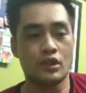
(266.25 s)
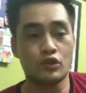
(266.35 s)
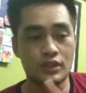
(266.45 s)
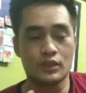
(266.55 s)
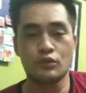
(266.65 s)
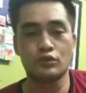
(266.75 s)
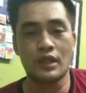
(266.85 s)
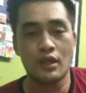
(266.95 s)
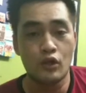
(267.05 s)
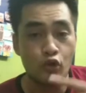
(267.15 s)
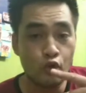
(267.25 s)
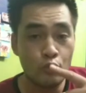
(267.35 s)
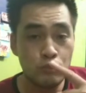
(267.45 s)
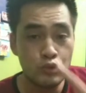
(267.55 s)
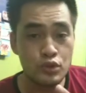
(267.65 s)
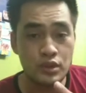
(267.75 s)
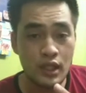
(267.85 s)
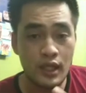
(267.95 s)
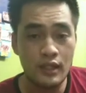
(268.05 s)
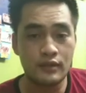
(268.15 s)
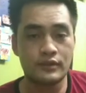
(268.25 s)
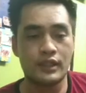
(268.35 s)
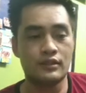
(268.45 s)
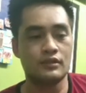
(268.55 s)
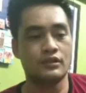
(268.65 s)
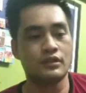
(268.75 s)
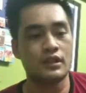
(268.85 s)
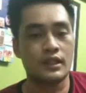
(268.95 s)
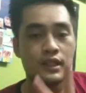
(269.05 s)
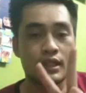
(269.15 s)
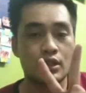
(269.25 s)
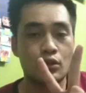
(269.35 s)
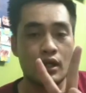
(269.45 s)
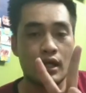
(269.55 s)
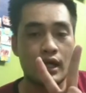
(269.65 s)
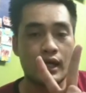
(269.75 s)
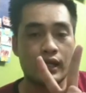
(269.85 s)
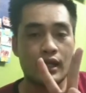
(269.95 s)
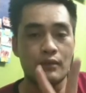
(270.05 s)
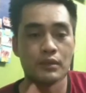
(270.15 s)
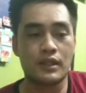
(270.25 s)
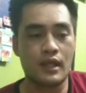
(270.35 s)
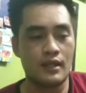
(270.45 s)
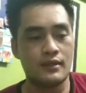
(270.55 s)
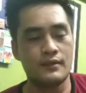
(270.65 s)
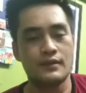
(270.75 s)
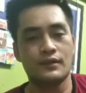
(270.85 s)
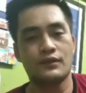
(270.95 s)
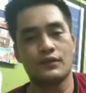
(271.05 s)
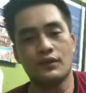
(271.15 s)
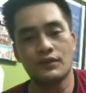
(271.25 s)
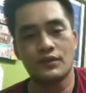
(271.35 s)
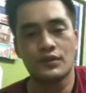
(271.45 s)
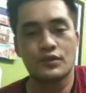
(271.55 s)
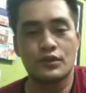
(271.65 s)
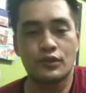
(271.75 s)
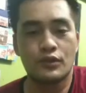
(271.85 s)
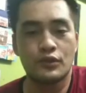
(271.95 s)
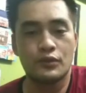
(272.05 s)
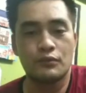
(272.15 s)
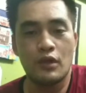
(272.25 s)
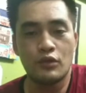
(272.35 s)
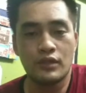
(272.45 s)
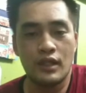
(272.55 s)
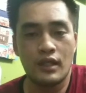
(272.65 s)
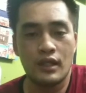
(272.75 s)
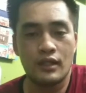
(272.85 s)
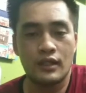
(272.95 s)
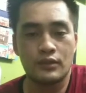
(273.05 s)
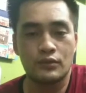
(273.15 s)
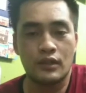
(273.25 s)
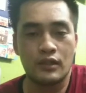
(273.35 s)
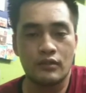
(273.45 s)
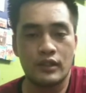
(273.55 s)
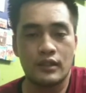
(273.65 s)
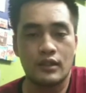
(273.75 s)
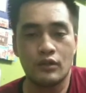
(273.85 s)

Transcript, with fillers: O dire una, robusta dayon, ikaduha arabica, no? So mauna ang ato ang kwan.